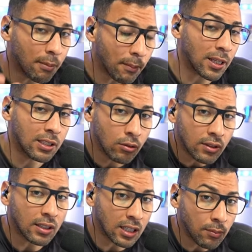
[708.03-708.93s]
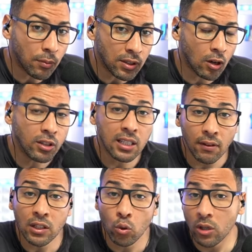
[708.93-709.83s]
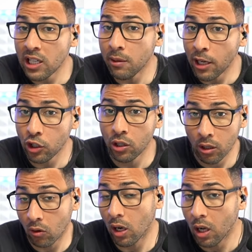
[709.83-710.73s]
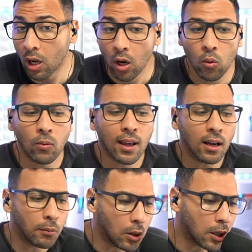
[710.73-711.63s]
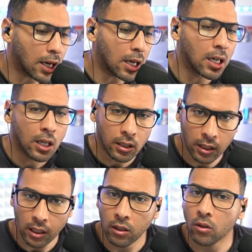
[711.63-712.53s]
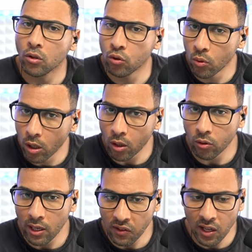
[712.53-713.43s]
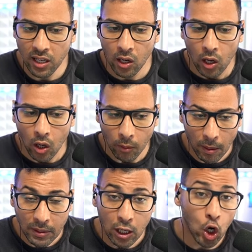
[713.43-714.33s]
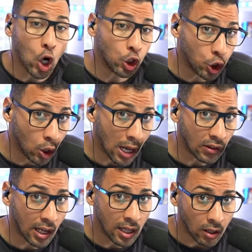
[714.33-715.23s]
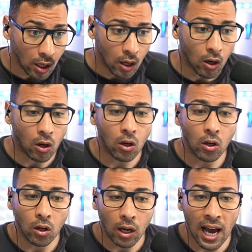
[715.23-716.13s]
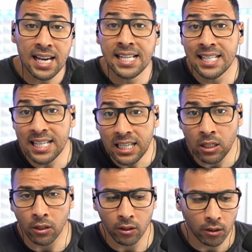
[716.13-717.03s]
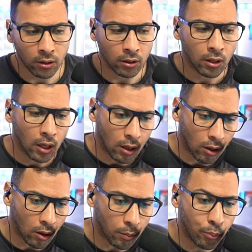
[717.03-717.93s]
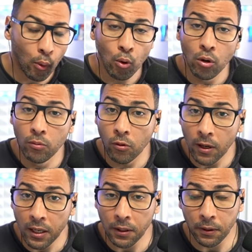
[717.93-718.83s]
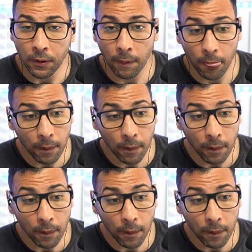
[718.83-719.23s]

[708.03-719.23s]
pas partie de cette équipe Epsilon qui avait truqué des matchs. Voilà, contrairement à des euh, joueurs de la scène et même des coachs de la scène à euh, l'éthique pour le moins